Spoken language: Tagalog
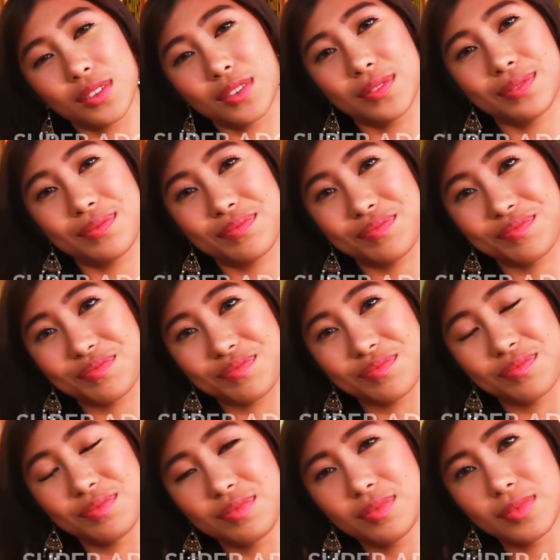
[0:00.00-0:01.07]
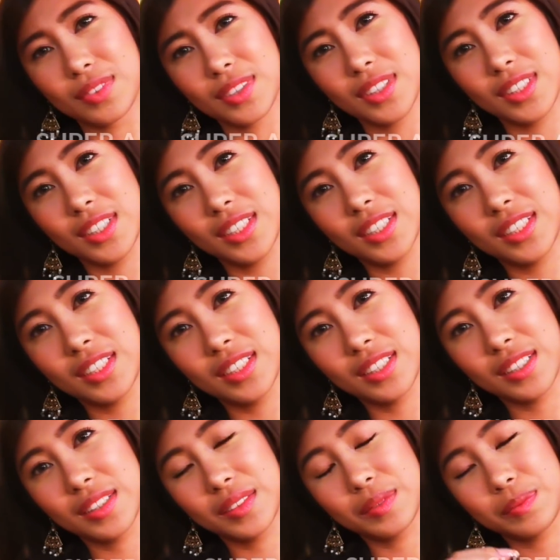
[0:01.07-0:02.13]
Last lang po, invite lang them
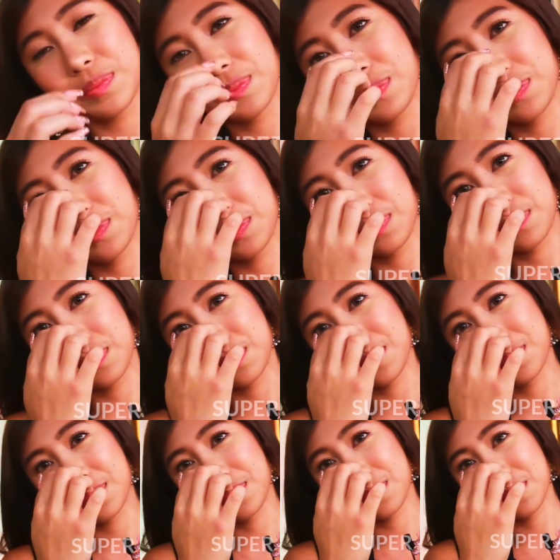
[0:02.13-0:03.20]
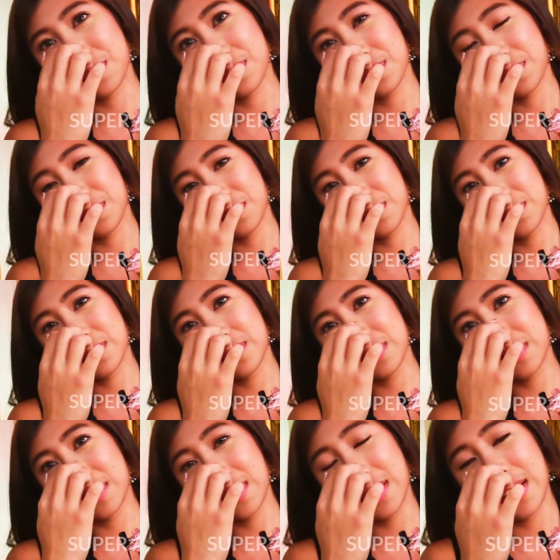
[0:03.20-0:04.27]
to, to join you sa mall show to promote
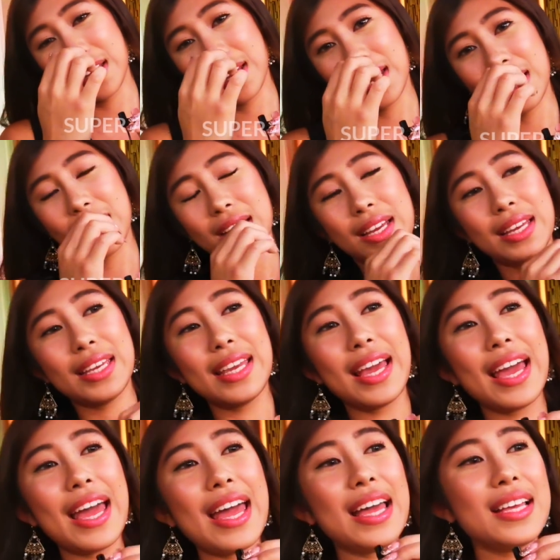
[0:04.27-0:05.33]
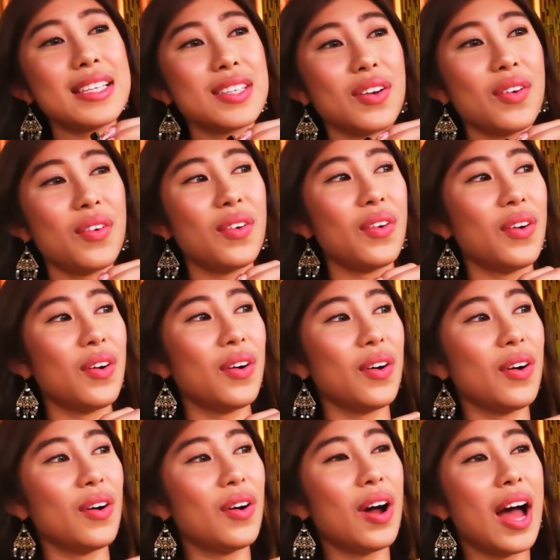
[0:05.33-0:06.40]
the new yes, and other events. Yes,
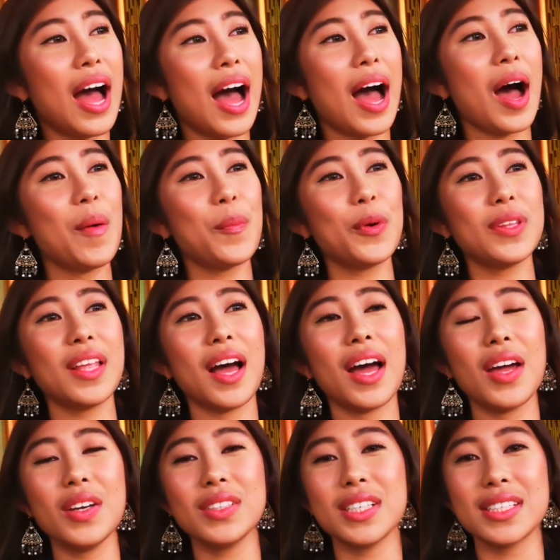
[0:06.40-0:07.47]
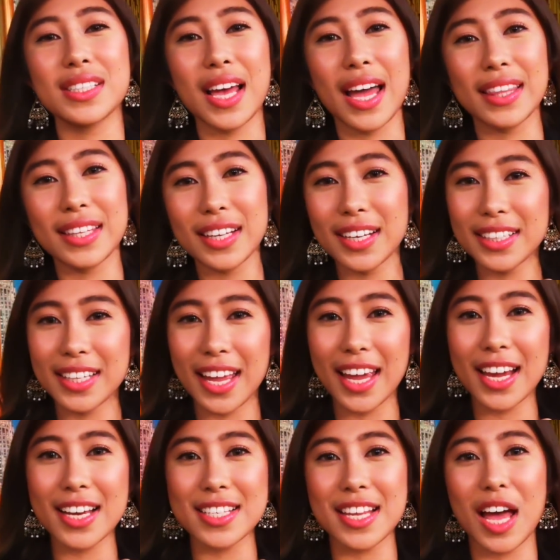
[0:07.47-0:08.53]
oo. Um, punta kayo sa
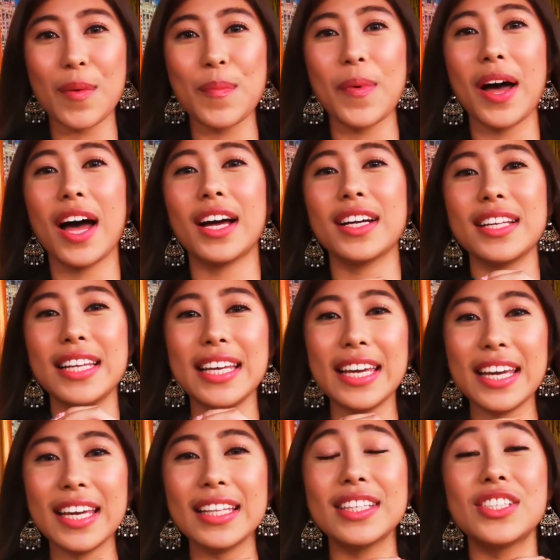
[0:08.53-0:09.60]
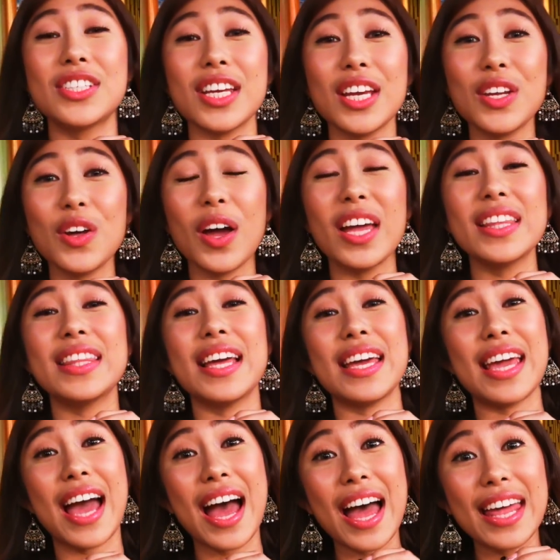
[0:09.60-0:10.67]
Saturday kasama ang lead, Gino and
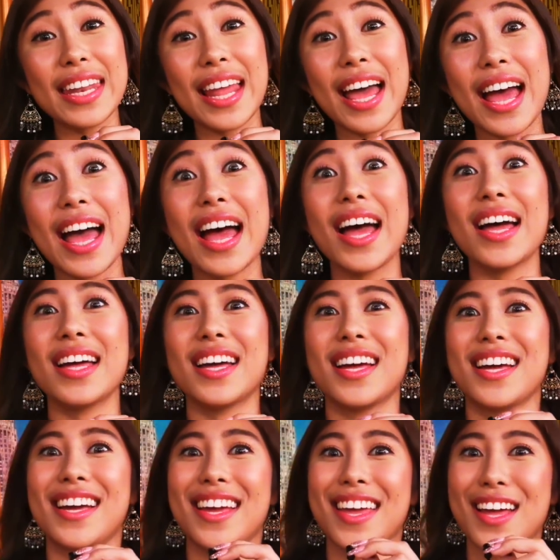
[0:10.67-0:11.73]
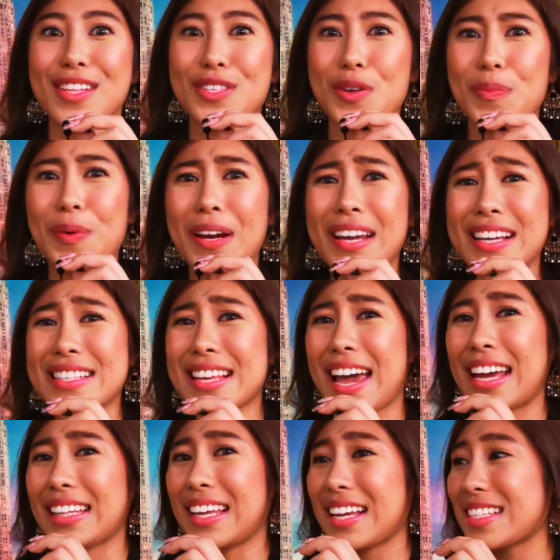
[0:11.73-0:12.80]
Diana. Yan, super
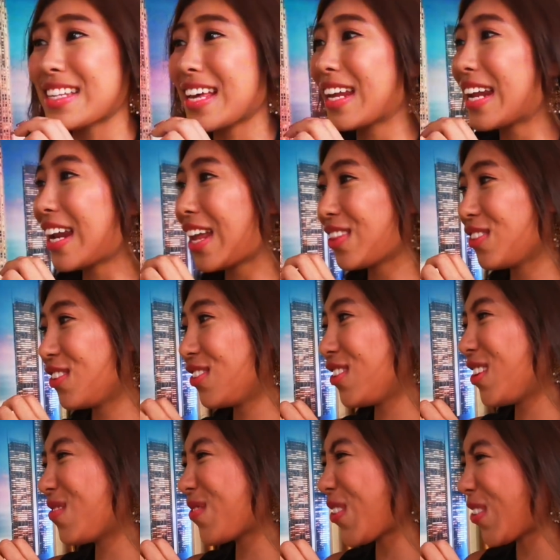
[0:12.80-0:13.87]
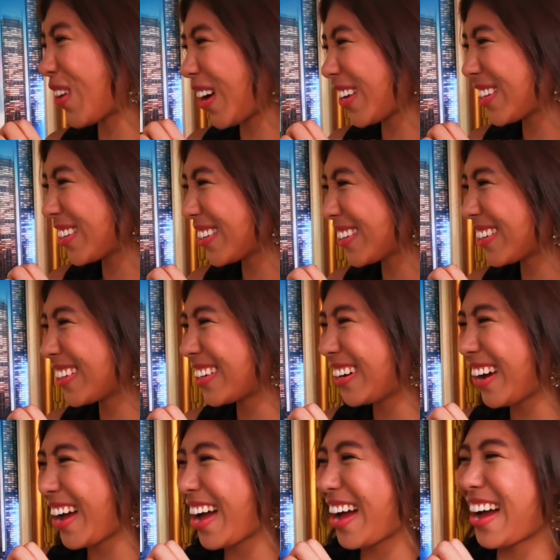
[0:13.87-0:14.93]
exciting at sana nandun din po kayo.
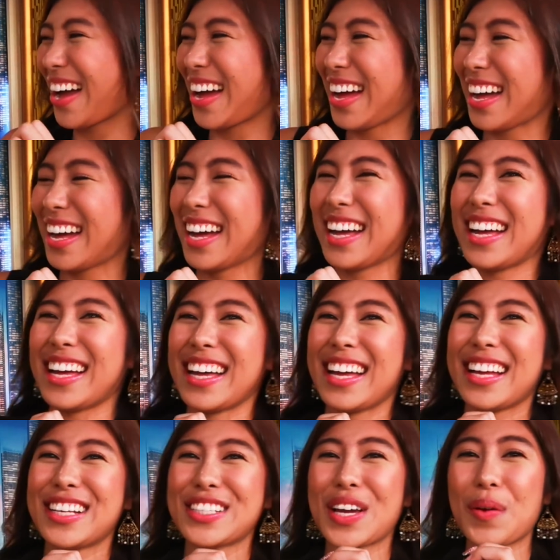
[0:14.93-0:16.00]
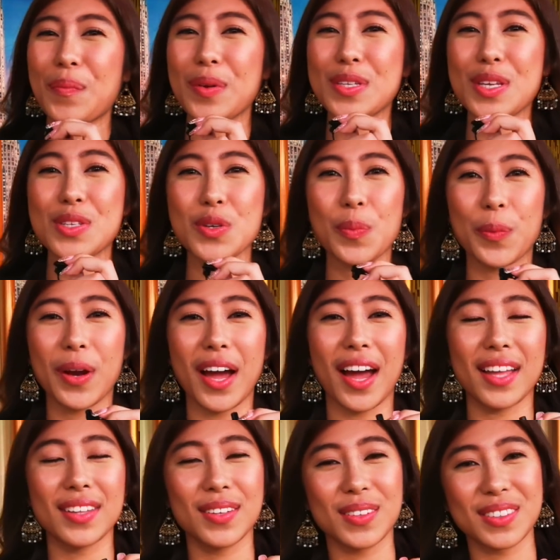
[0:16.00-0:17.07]
Yes. Siyempre si Super
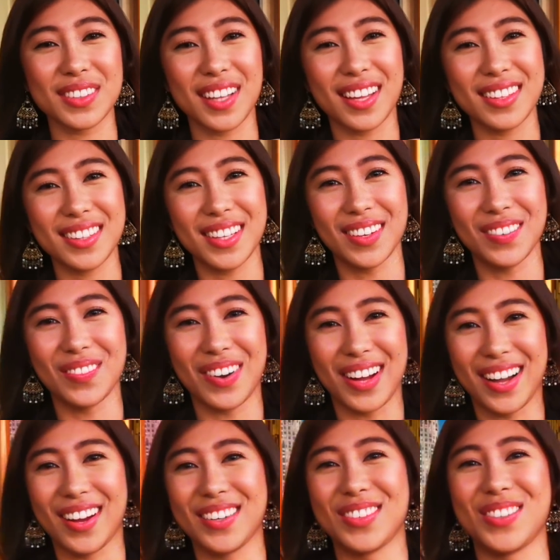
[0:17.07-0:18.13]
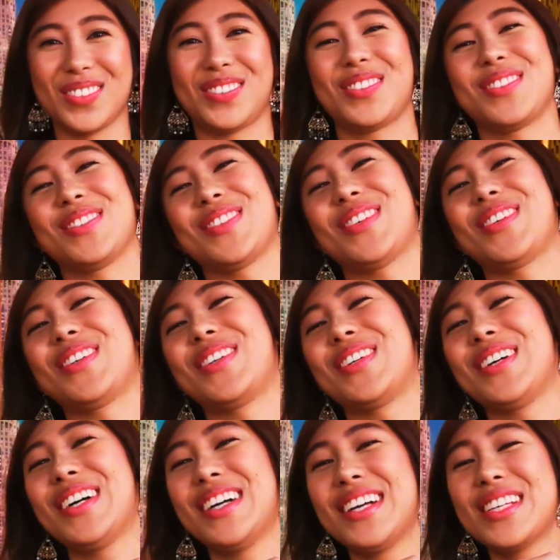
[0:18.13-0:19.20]
Adong din, di ba? Yung, oh.
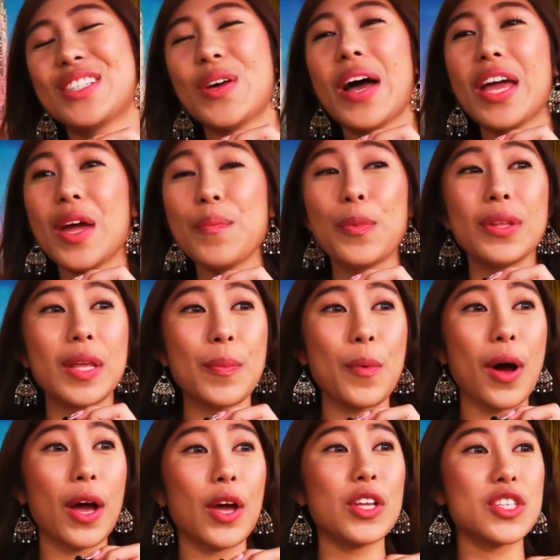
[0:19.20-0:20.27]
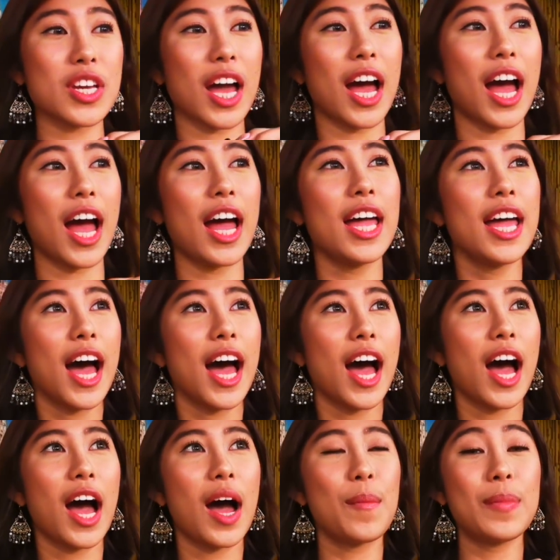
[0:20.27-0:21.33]
so, ayan, punta po kayo. Tsaka,
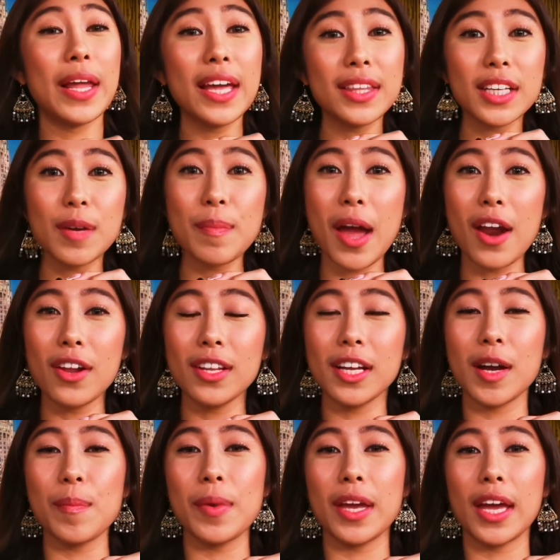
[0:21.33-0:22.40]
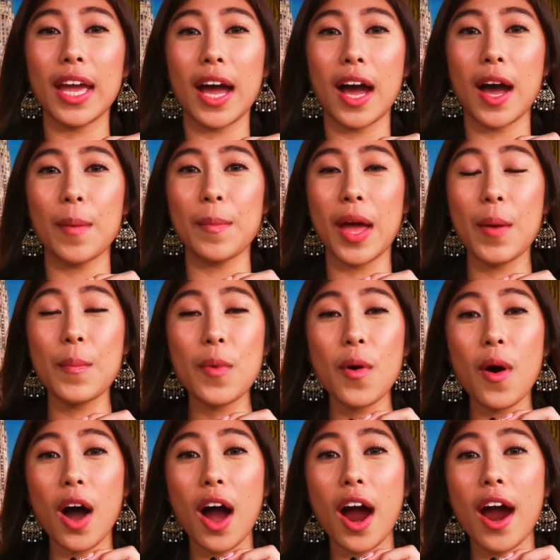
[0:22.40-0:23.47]
um, later meron kaming um,
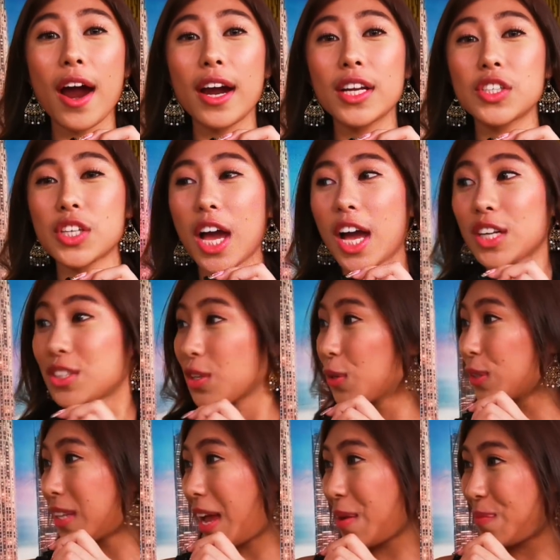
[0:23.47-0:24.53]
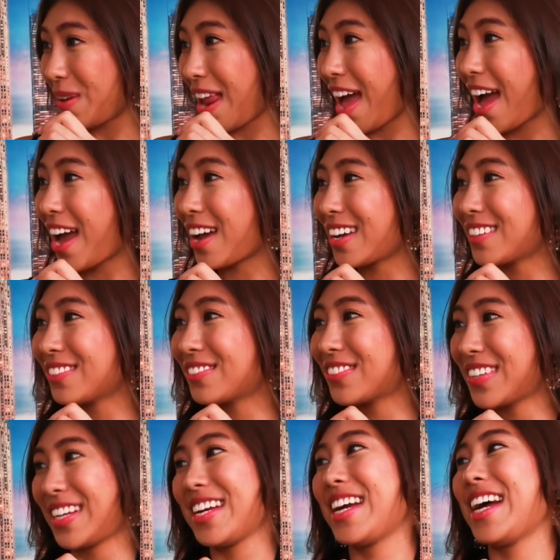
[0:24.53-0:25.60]
MOR, tsaka Showtime Live.
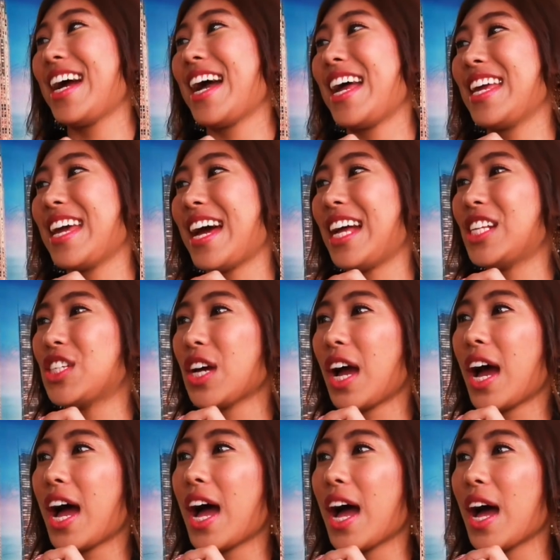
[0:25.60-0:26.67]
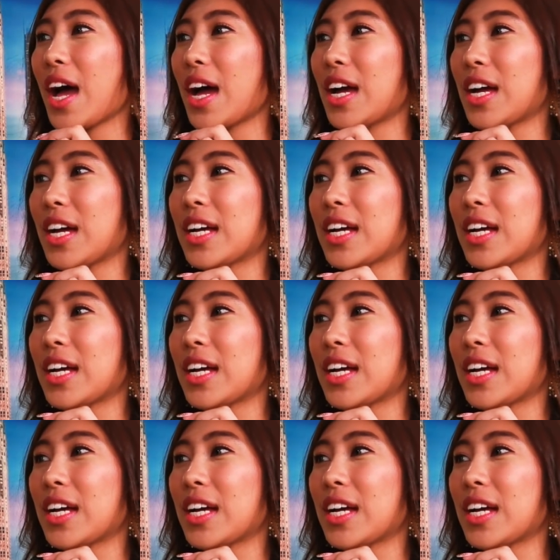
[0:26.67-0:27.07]
Ayan, tsaka...